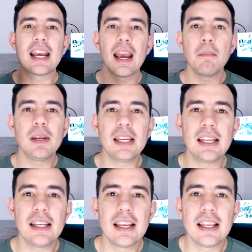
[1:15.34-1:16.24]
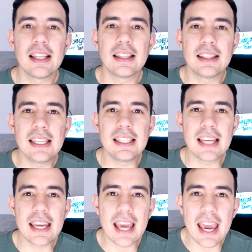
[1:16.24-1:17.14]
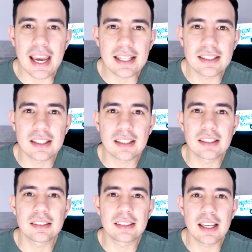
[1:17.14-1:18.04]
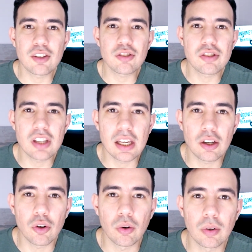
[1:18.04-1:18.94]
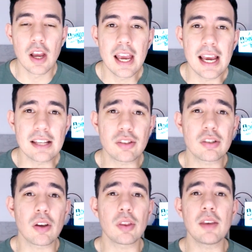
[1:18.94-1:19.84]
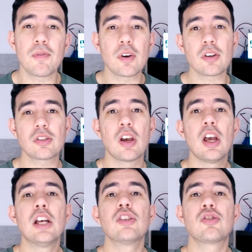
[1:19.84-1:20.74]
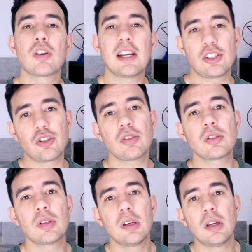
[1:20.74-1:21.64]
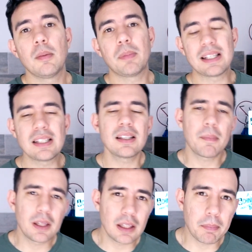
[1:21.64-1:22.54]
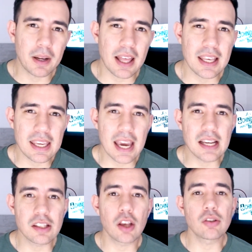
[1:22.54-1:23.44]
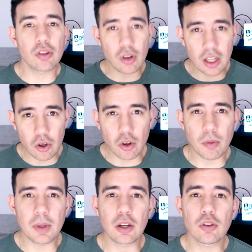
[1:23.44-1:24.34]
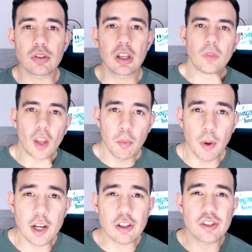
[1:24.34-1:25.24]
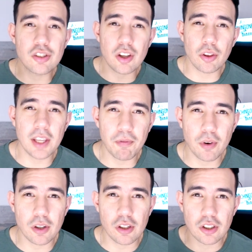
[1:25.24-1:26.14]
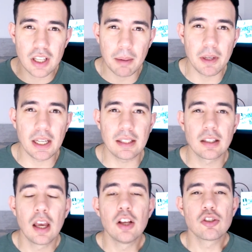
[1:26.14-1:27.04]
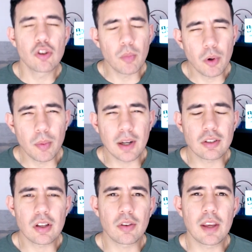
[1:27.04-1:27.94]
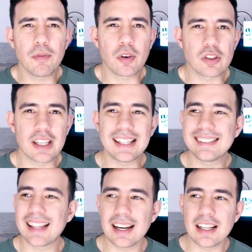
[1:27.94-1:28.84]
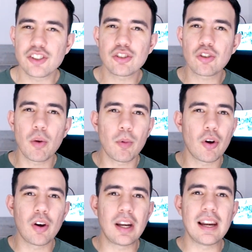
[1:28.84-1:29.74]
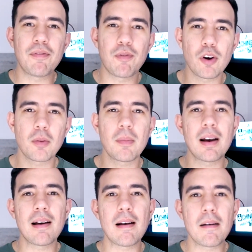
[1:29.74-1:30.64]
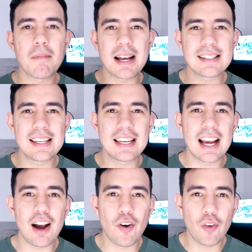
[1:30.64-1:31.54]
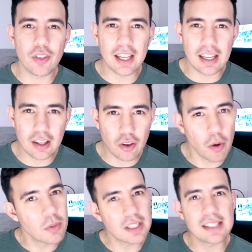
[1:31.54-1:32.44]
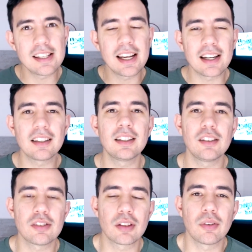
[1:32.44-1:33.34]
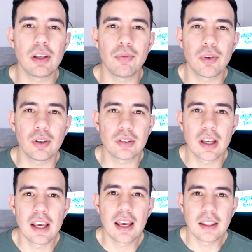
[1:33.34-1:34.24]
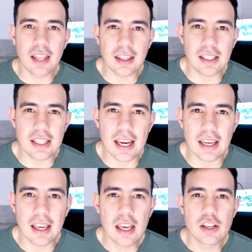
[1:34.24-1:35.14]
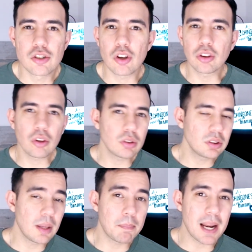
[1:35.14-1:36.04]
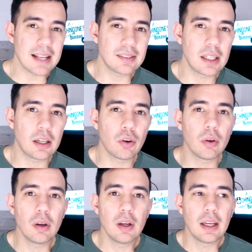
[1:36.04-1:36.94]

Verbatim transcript: Gemini DJX05. Estos audífonos son hechos precisamente para DJs, son económicos. Bueno, estos audífonos, los Géminis, son muy buenos audífonos. Están hechos como en la forma básica o de cómo se hacían antes los audífonos de DJ. Son todos de plástico.